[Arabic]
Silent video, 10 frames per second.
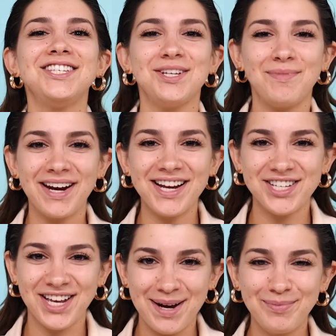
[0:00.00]
شي مرة
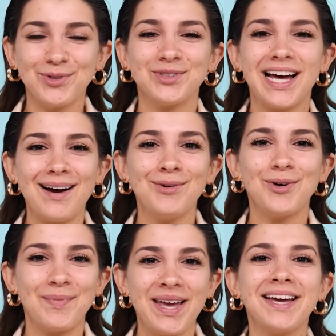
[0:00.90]
جربتوا
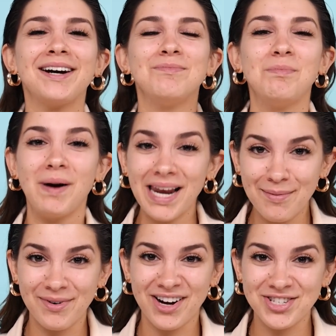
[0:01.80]
تعملوا ميك اب
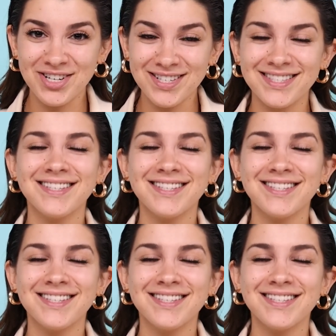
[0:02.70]
بلا براشز؟